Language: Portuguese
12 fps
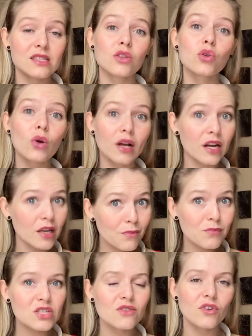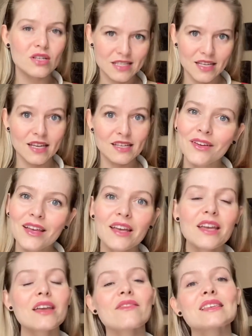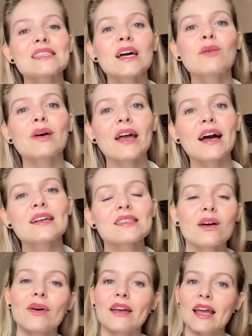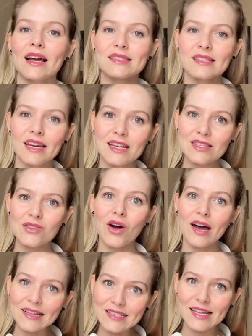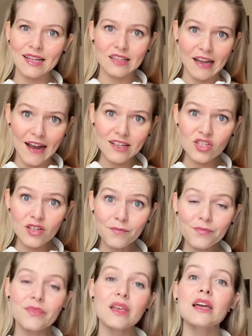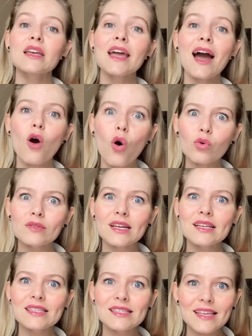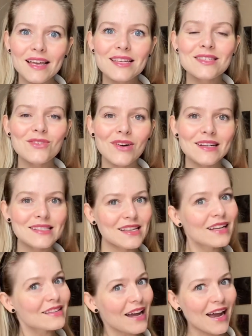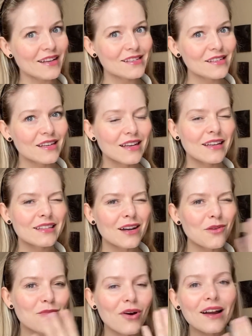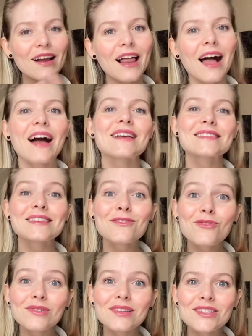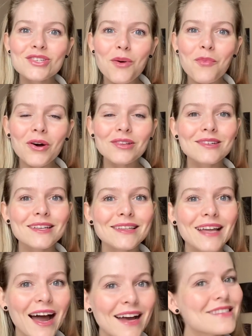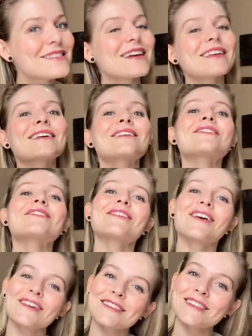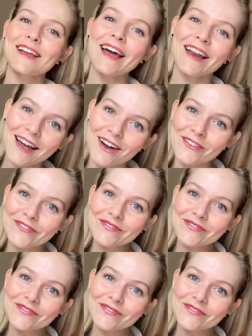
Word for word: do clipe de vocês e vai sair uma reação aí às 3 horas da tarde e a outra às 6 horas da tarde. Então bora lá, segunda de oportunidades aqui no nosso canal.